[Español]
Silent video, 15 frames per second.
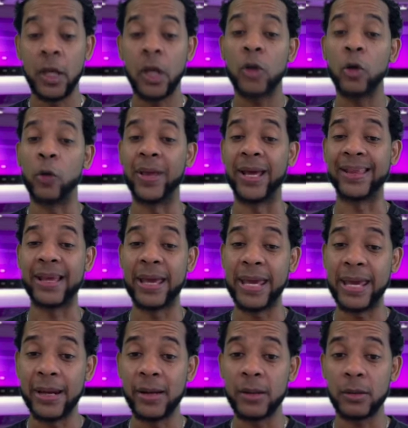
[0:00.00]
No deje de
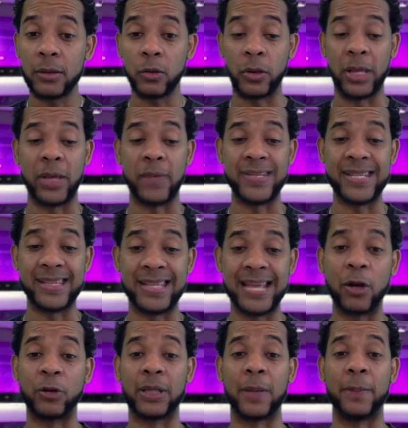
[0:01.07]
ir, no deje de
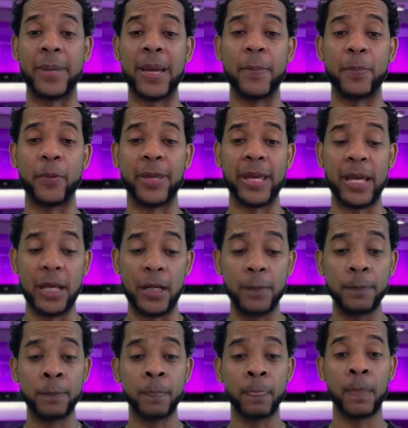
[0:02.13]
visitarlo. También puede
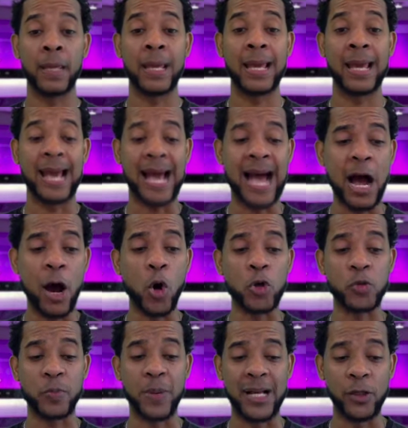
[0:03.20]
ir a
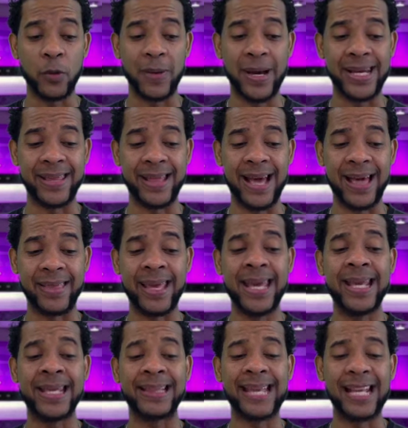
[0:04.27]
Osvaldo Variedades
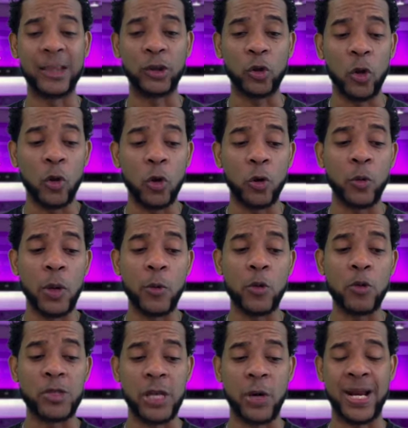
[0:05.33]
de todo nuevo
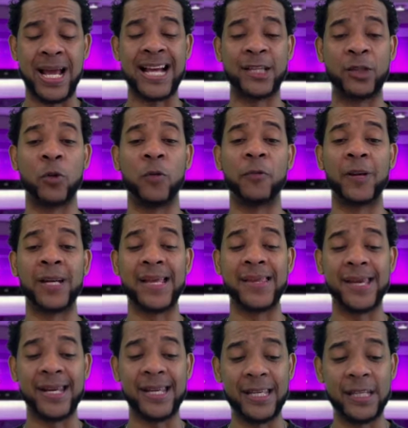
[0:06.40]
y usado. La Gastón
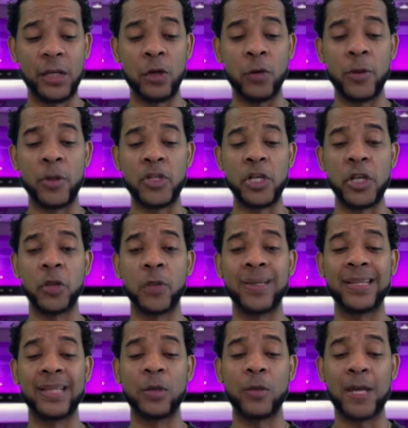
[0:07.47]
Fernández de Línea, número
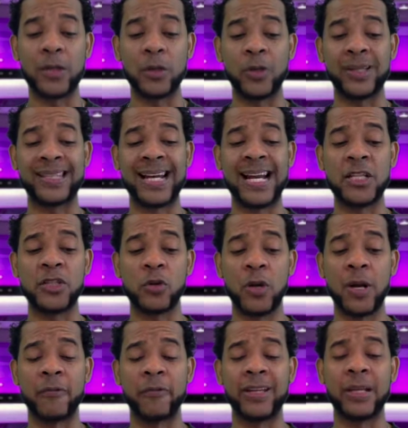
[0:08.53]
124, detrás del
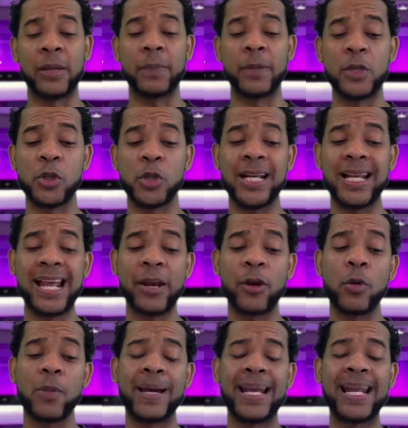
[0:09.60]
Chola, frente al pecho en La
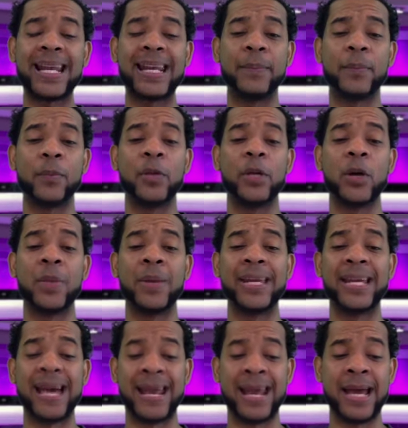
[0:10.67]
Romana, República
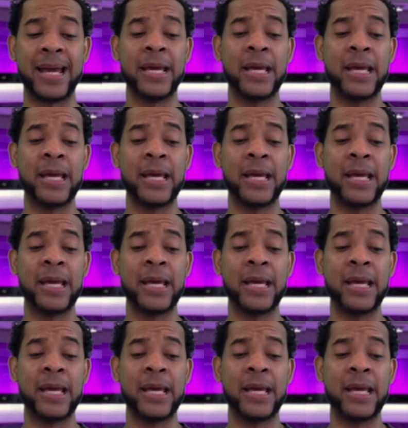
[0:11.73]
Dominicana.